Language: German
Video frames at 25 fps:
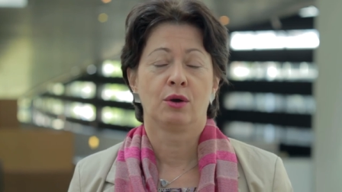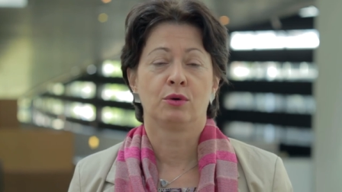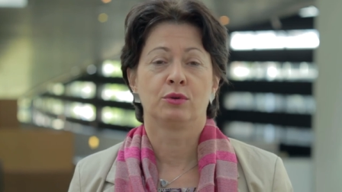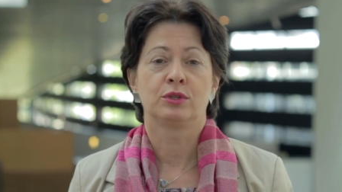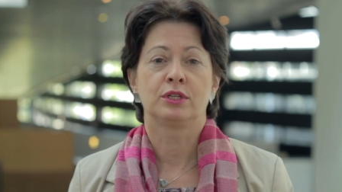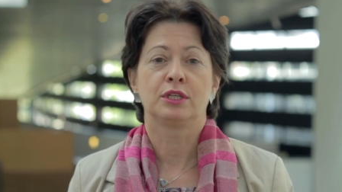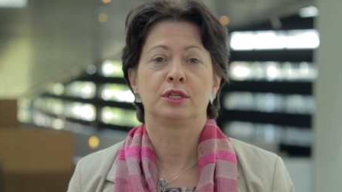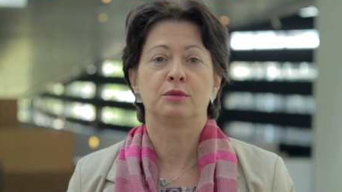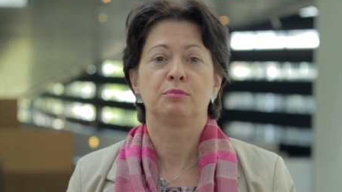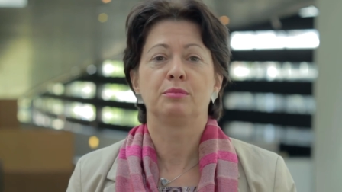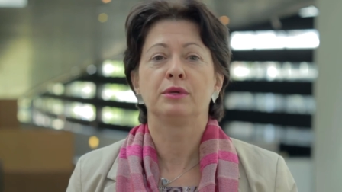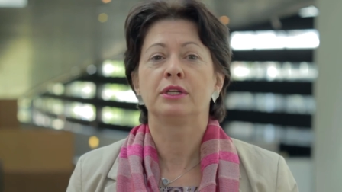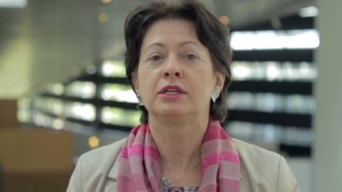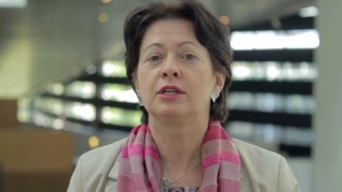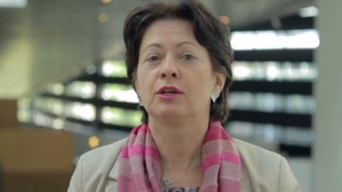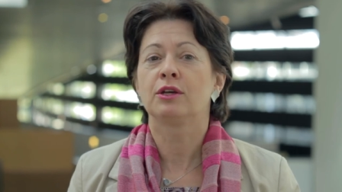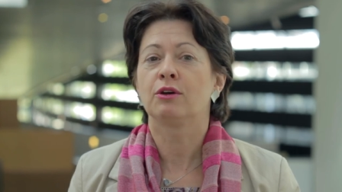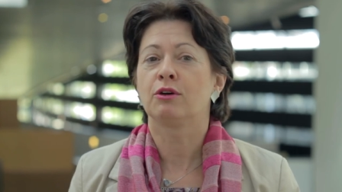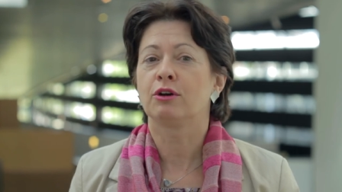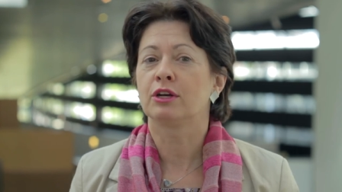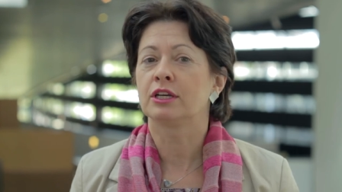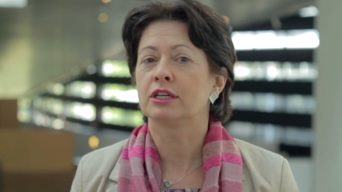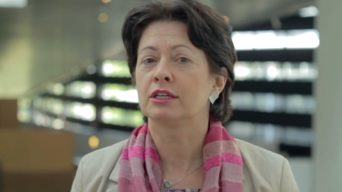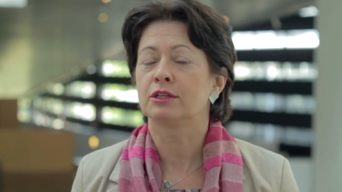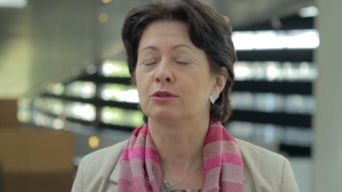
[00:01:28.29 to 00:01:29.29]
und ich
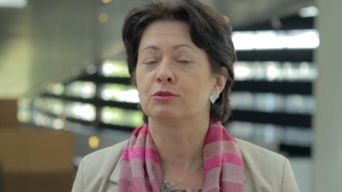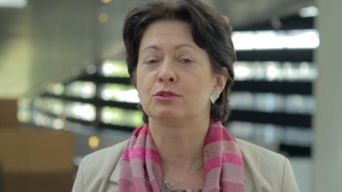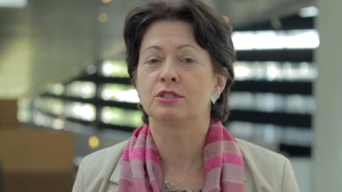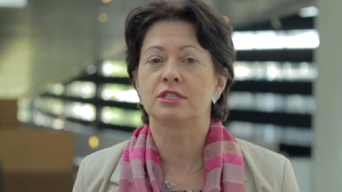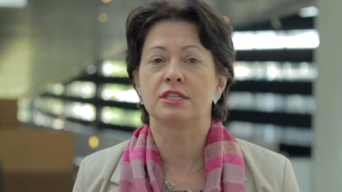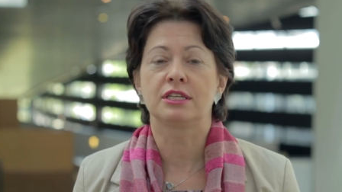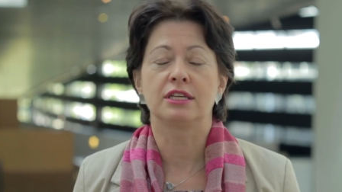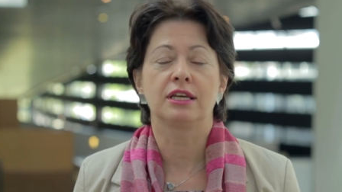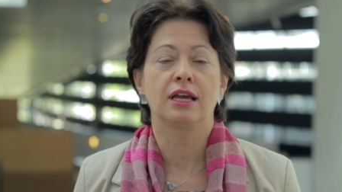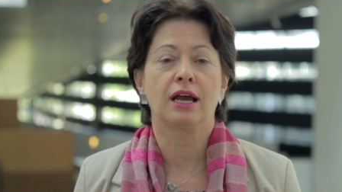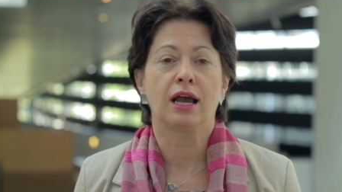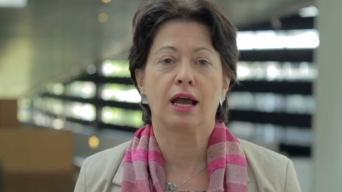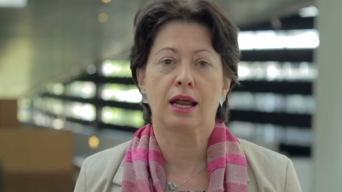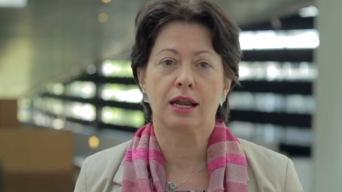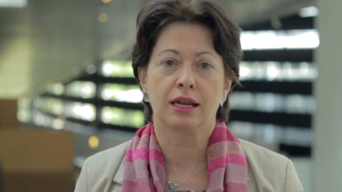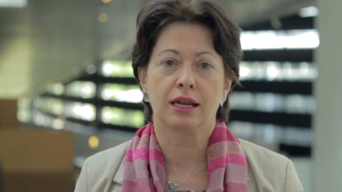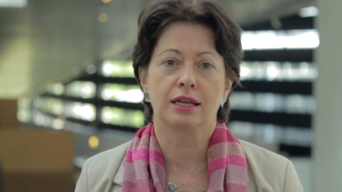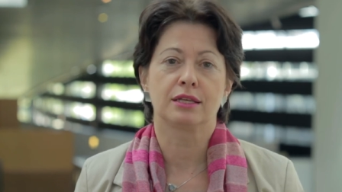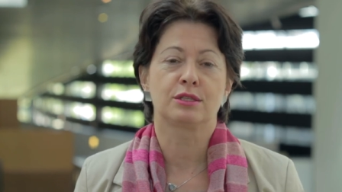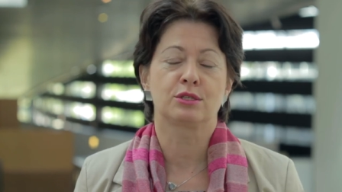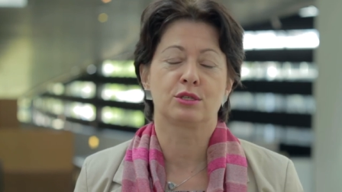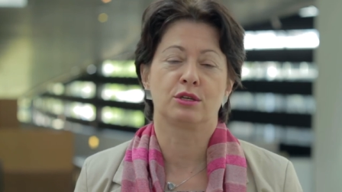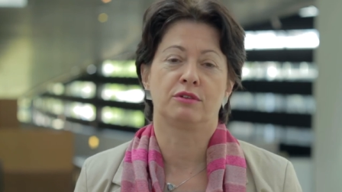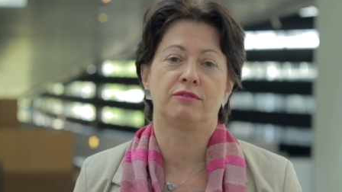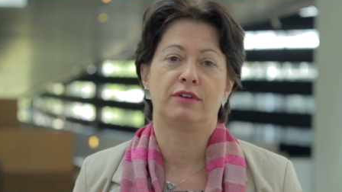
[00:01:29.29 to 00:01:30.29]
bitte euch und Sie
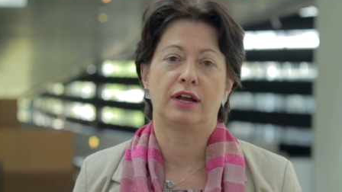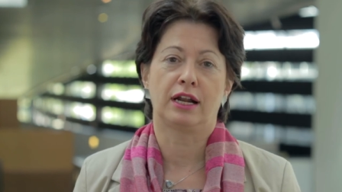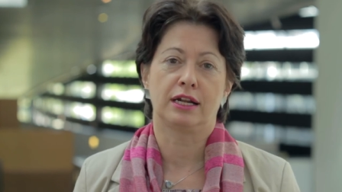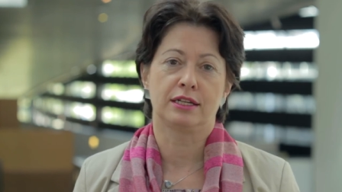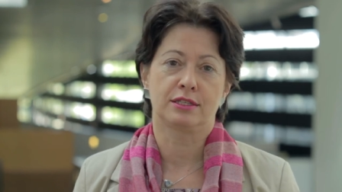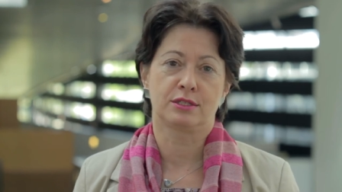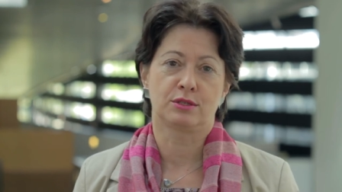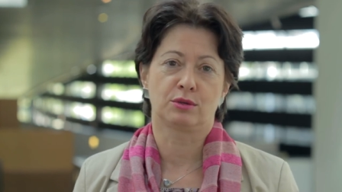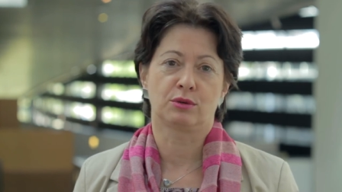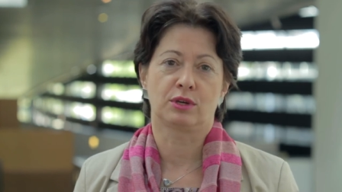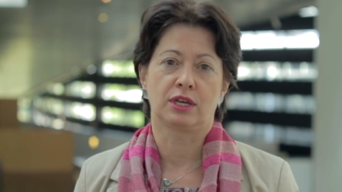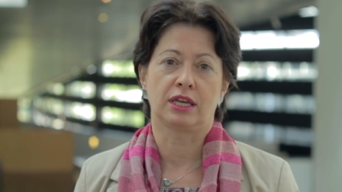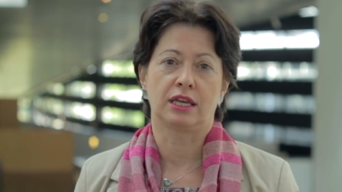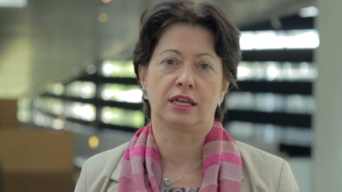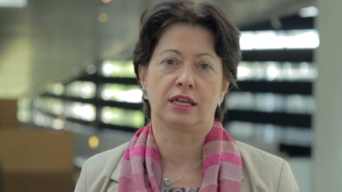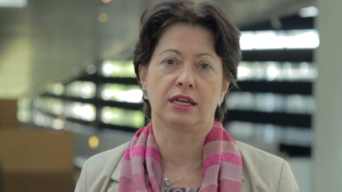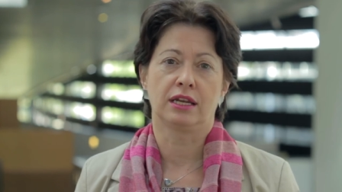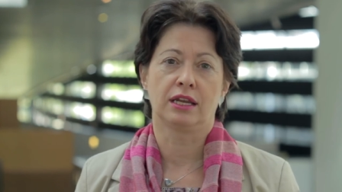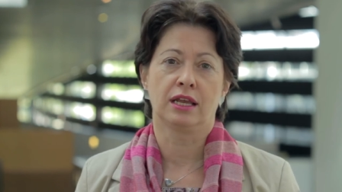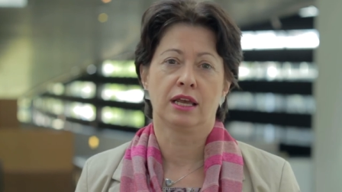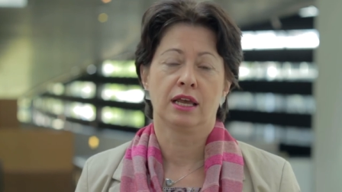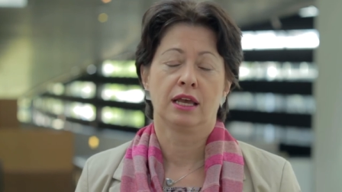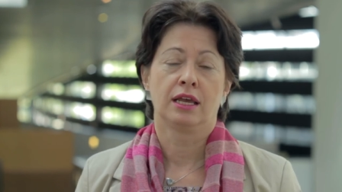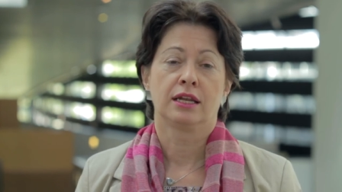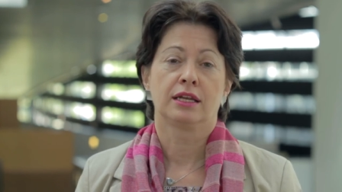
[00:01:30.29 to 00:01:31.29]
alle zur Wahl zu
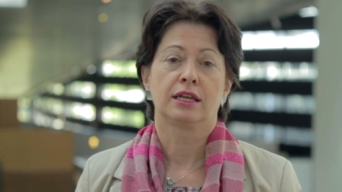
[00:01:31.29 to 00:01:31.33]
gehen,